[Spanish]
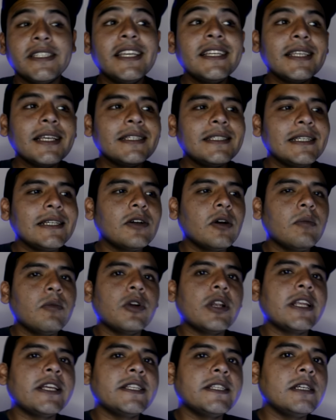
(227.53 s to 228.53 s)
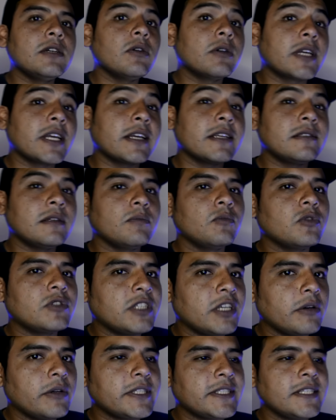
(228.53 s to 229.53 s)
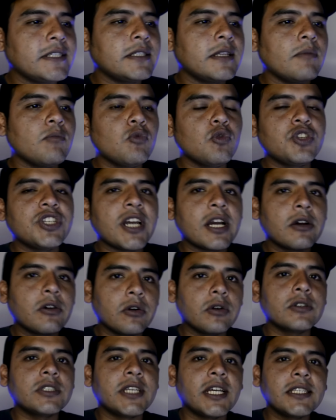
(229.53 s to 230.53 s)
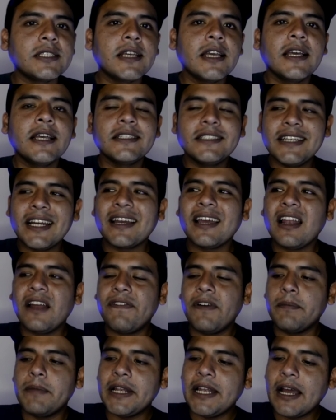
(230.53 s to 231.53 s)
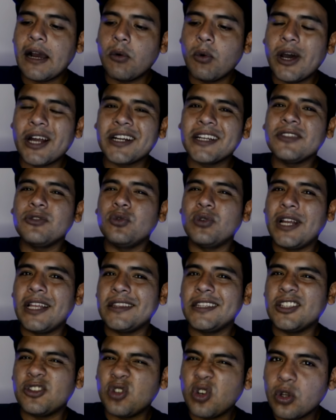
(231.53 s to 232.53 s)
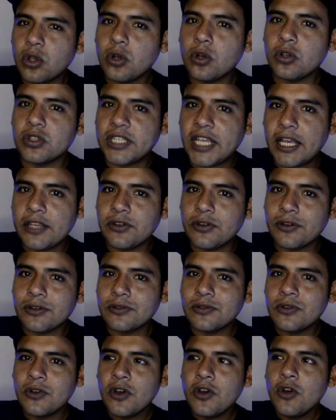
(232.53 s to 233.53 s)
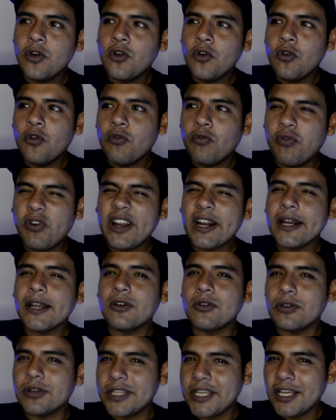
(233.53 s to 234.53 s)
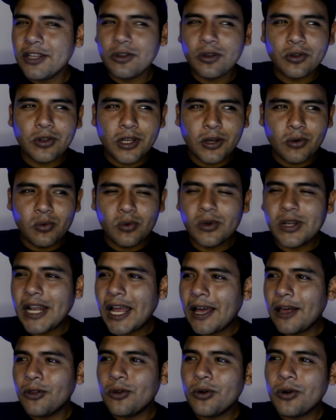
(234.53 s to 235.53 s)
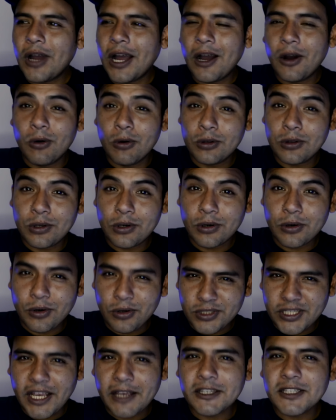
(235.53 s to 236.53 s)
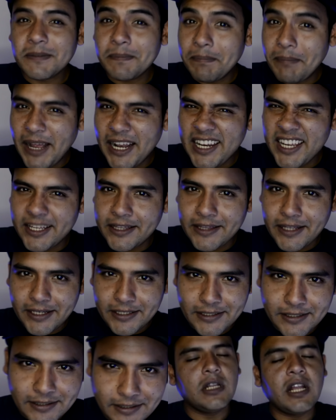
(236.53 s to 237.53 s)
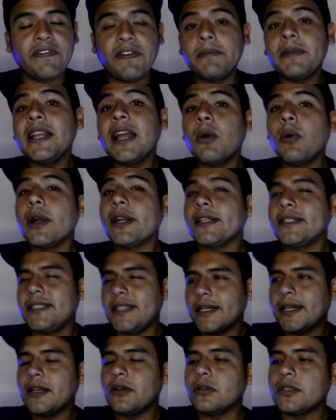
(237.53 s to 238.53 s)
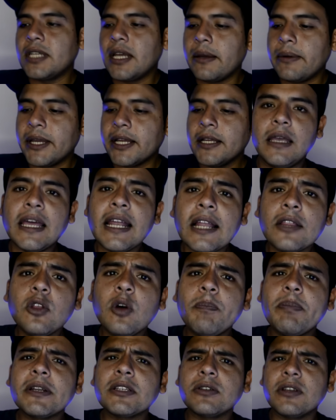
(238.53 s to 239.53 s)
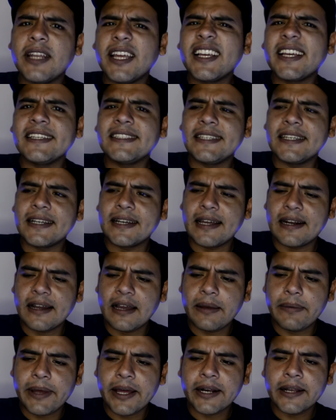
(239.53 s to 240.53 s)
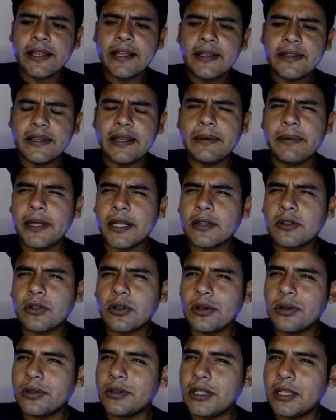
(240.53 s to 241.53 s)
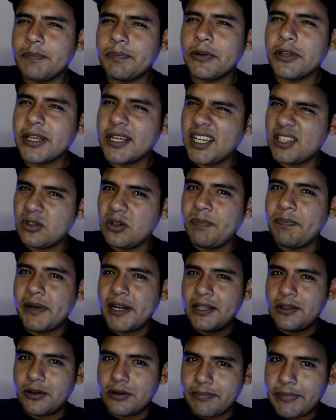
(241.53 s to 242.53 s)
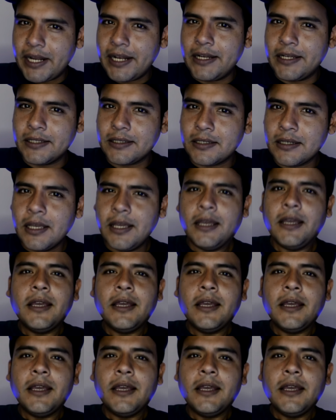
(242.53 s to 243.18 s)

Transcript: Y es así como les digo que en ese museo existen muchas cosas, ya que la familia Warren durante todos los años fue recogiendo de un lado a otro cosas malignas. La familia Warren, si es que no saben, eran dos personas que se encargaban de ver todo tipo de casos paranormales.